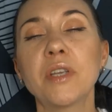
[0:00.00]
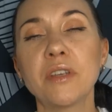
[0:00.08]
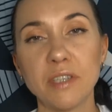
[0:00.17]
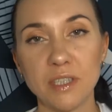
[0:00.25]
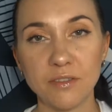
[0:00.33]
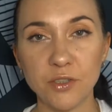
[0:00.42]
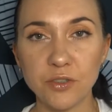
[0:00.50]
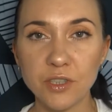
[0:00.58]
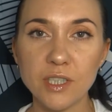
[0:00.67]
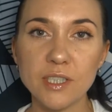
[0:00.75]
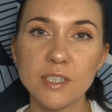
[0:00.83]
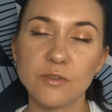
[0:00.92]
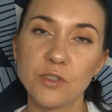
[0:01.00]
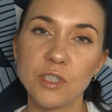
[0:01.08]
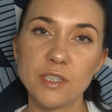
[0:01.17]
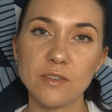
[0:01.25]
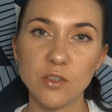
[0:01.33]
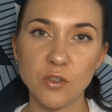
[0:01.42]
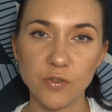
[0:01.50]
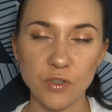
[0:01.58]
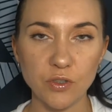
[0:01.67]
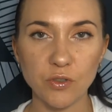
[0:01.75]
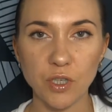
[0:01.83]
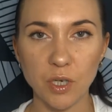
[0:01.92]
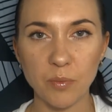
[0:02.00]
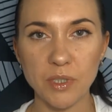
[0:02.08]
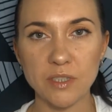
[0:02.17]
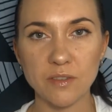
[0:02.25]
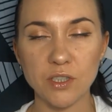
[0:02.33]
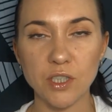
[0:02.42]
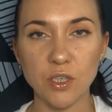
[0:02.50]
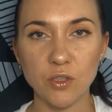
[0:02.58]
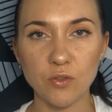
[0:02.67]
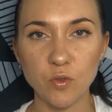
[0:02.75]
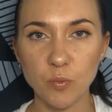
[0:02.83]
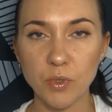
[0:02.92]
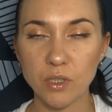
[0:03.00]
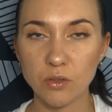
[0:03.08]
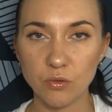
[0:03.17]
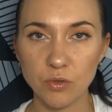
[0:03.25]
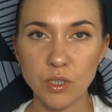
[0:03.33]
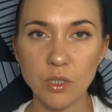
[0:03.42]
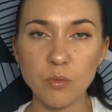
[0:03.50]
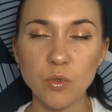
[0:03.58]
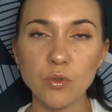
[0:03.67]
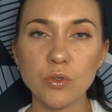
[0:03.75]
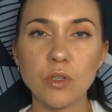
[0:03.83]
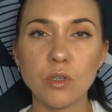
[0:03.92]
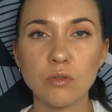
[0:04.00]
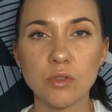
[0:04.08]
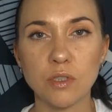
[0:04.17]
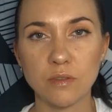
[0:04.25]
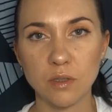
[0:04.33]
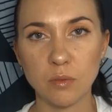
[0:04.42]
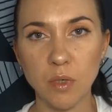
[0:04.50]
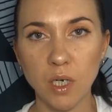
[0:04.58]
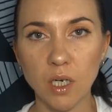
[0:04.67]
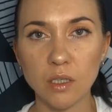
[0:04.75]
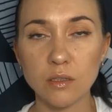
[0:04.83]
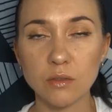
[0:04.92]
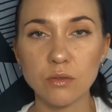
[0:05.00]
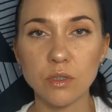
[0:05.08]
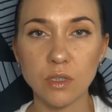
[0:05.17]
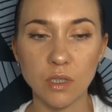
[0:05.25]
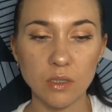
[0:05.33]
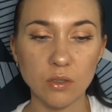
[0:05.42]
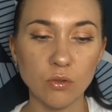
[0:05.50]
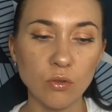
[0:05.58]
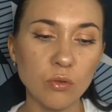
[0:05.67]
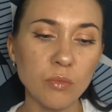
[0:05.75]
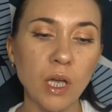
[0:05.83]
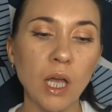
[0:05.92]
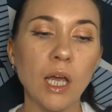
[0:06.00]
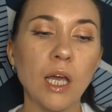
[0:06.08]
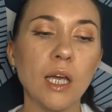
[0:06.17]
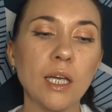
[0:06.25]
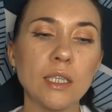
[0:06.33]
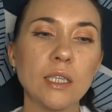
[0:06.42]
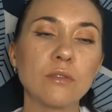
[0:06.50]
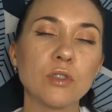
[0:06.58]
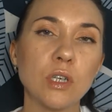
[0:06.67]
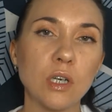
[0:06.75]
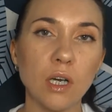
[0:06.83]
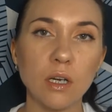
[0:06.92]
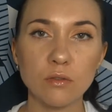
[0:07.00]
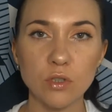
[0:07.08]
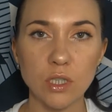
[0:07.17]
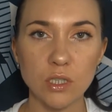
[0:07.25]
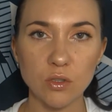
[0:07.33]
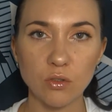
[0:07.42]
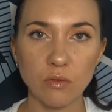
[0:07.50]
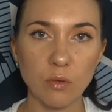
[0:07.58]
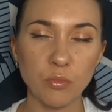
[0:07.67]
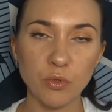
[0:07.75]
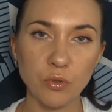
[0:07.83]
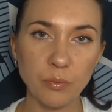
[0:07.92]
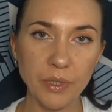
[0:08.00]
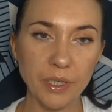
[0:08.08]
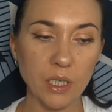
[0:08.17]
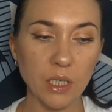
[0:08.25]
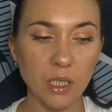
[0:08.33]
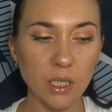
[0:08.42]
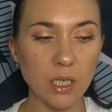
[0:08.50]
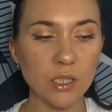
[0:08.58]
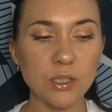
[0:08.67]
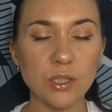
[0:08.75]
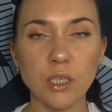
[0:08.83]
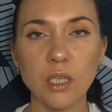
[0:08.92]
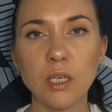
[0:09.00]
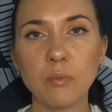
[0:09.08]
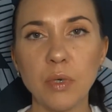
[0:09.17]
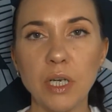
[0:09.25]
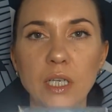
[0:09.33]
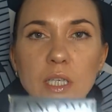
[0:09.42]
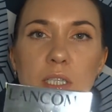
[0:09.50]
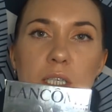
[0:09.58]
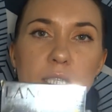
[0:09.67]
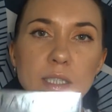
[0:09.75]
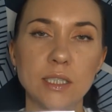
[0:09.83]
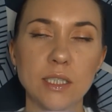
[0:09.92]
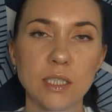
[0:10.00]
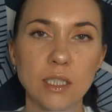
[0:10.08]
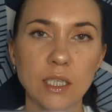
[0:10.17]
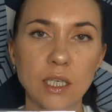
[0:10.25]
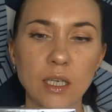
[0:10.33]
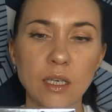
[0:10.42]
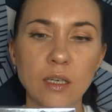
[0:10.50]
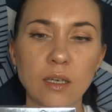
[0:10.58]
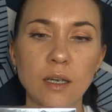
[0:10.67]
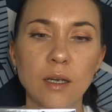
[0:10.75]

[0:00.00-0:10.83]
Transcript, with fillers: Привет, девчонки! Сегодня свое видео я посвящаю двум продуктам от люксовых марок Dior и Lancome. Это вот такая вот основа под макияж и палетка теней